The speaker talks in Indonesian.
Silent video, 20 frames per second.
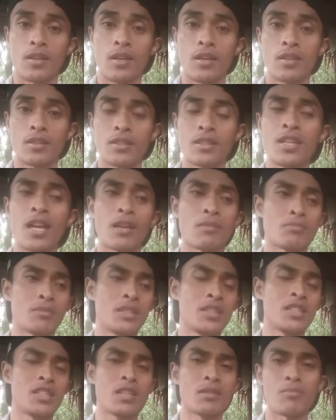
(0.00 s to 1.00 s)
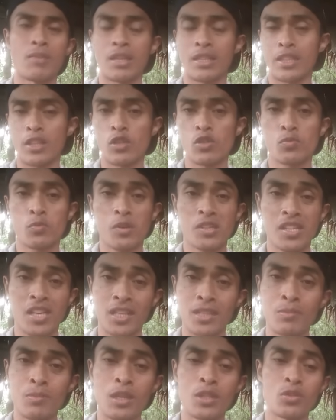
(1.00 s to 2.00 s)
Ya, di dalam Injil Matius
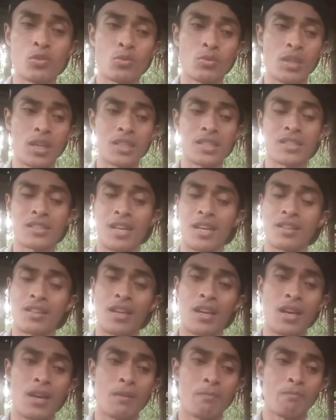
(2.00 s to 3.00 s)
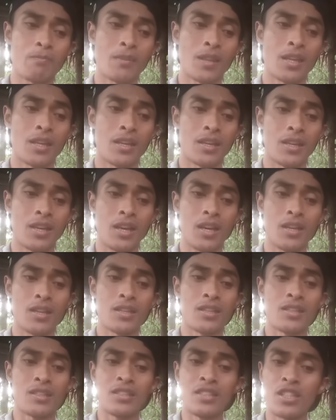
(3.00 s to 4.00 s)
pasal 5 juga di sana ya
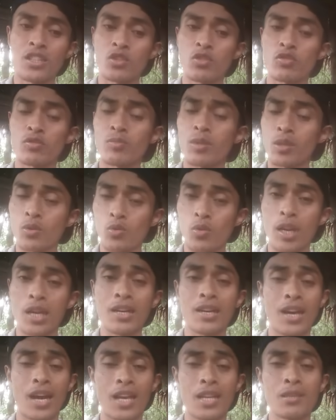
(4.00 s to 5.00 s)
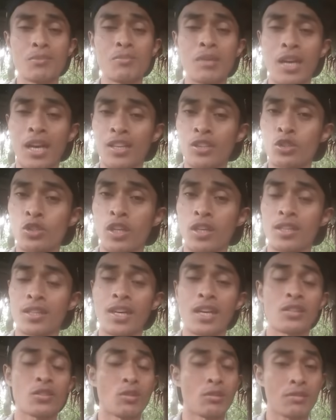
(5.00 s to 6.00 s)
Yesus berulang kali
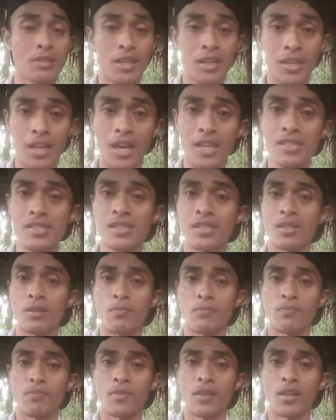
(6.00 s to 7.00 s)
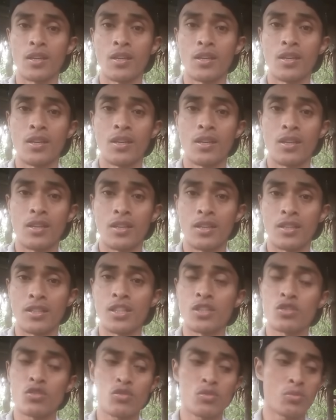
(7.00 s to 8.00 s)
mengajarkan tentang kasih. Nah,
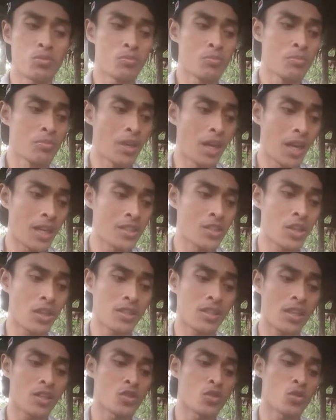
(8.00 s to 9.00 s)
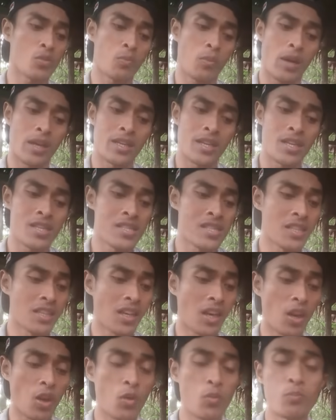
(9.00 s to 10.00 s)
Yesus mengajarkan supaya
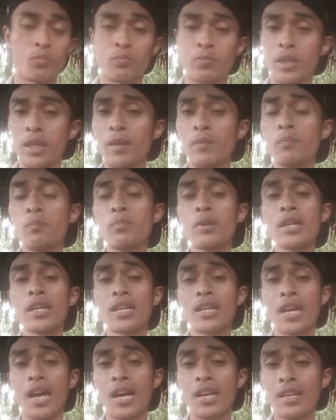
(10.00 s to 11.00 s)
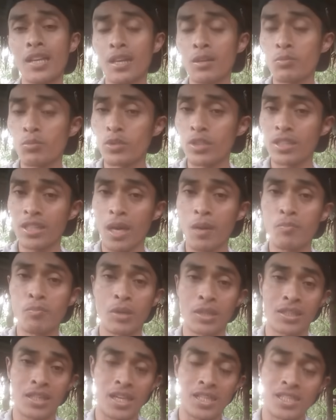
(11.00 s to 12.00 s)
jikalau pipi kananmu
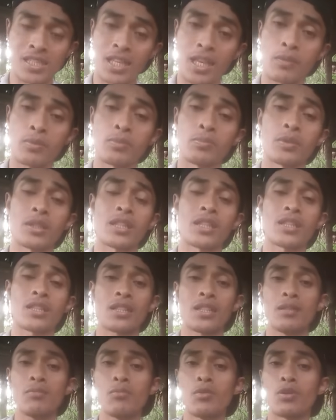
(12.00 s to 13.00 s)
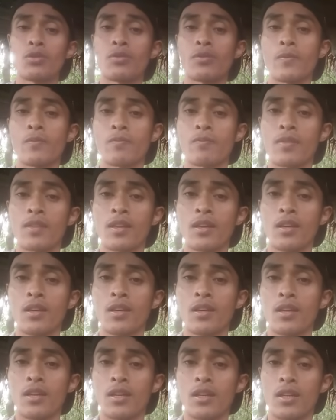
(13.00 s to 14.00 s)
ditampar, kasihlah pipi kirimu.
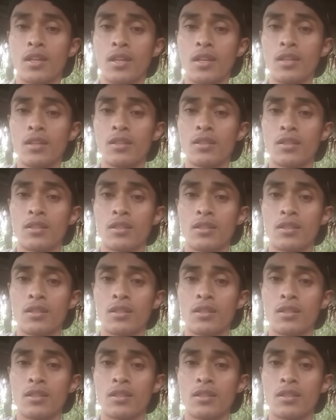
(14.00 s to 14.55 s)
Ya.